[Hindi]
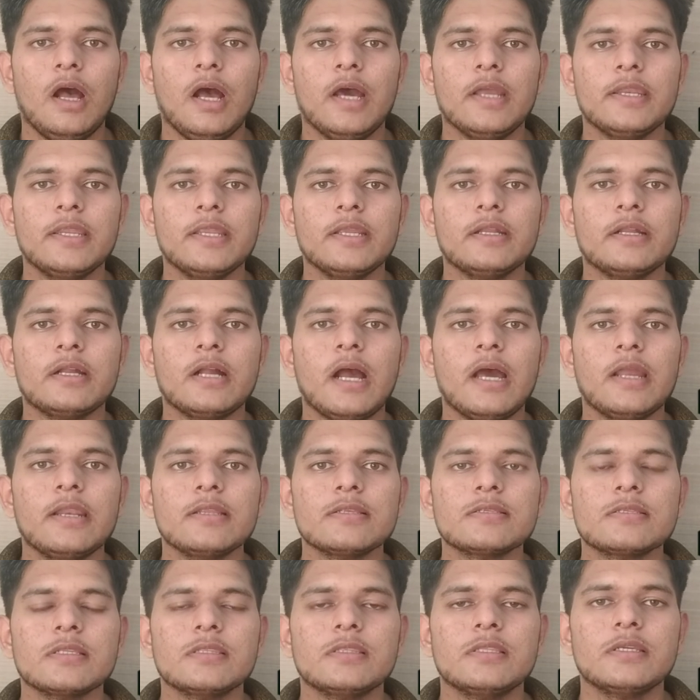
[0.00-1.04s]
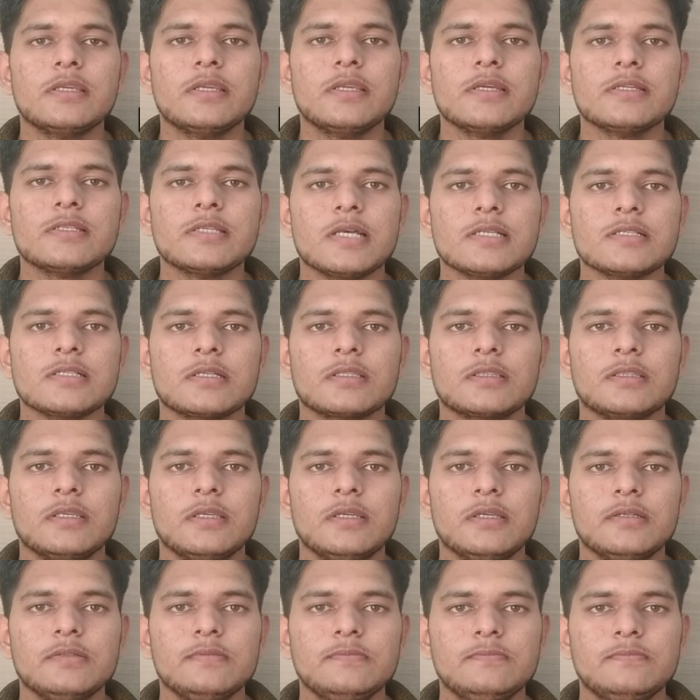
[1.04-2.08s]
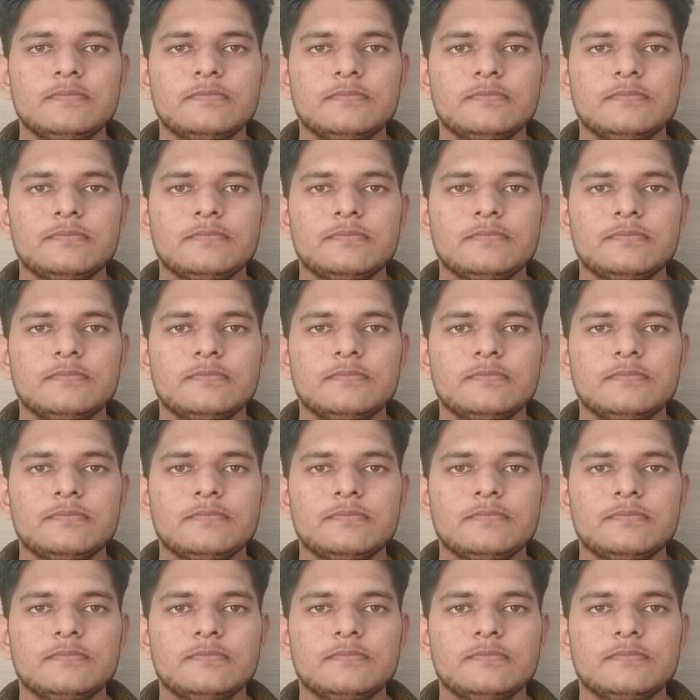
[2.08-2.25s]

अनेक कार्य सिद्ध किए जा सकते हैं